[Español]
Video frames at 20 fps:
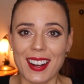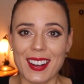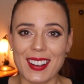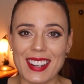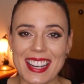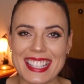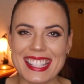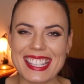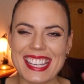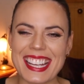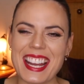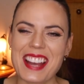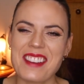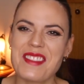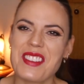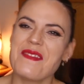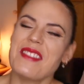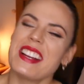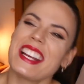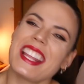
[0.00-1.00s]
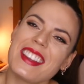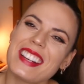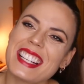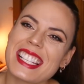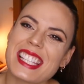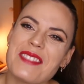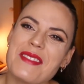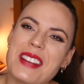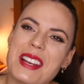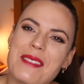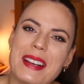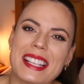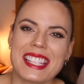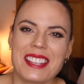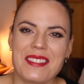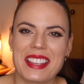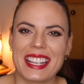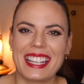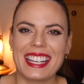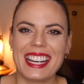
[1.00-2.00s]
Hola chicas, bienvenidas una semana más
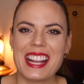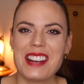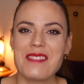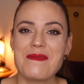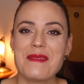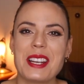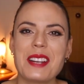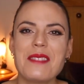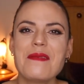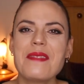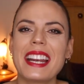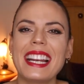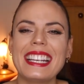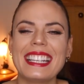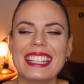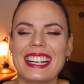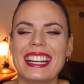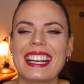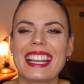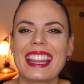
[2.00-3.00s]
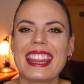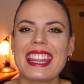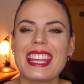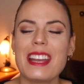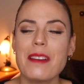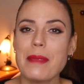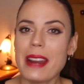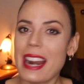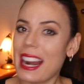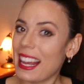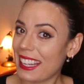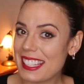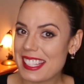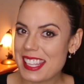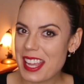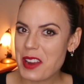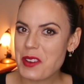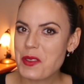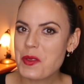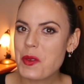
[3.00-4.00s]
a mi canal, mi nombre es Elena García, para las que
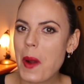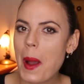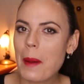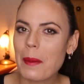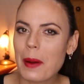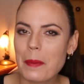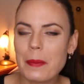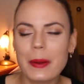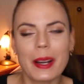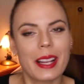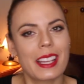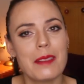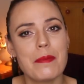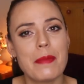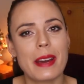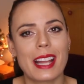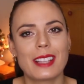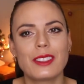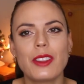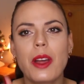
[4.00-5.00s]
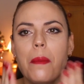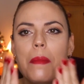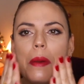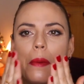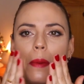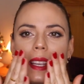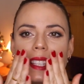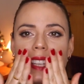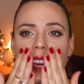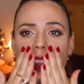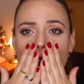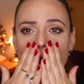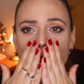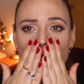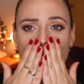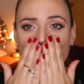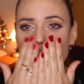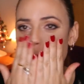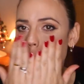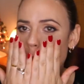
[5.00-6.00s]
seáis nuevas por aquí, para todas mis bellezas,
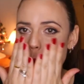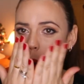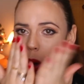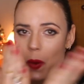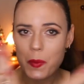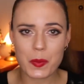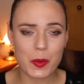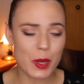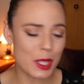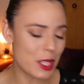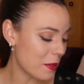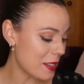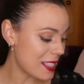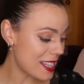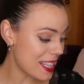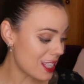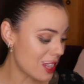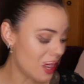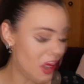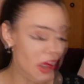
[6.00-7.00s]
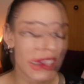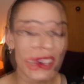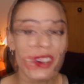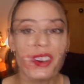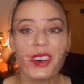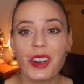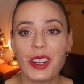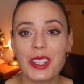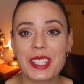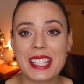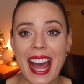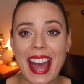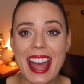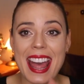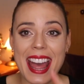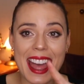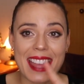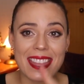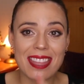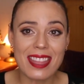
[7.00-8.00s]
muchos besitos, yo tengo cosas
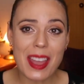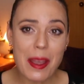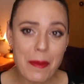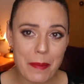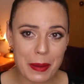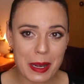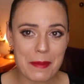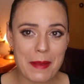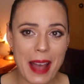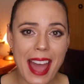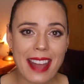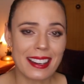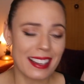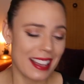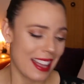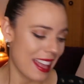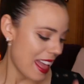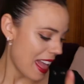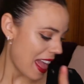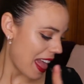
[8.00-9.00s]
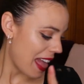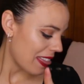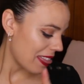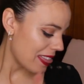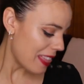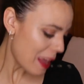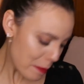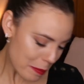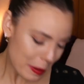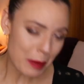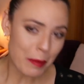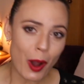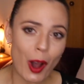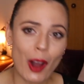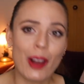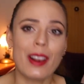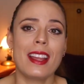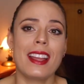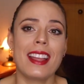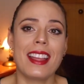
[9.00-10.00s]
de Primar, de
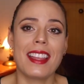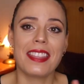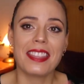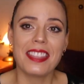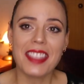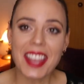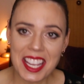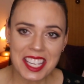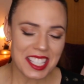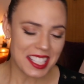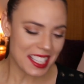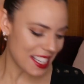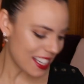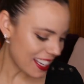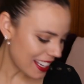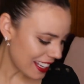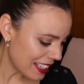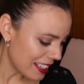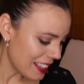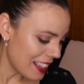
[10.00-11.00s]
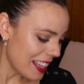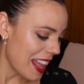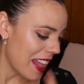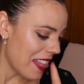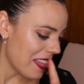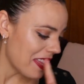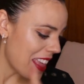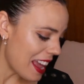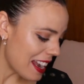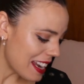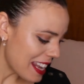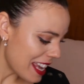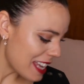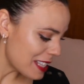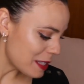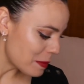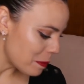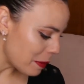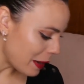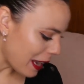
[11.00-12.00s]
Primor, de Shein, de
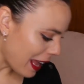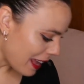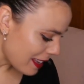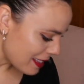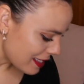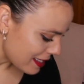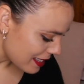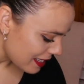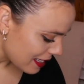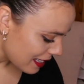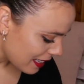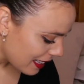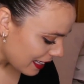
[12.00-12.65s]
AliExpress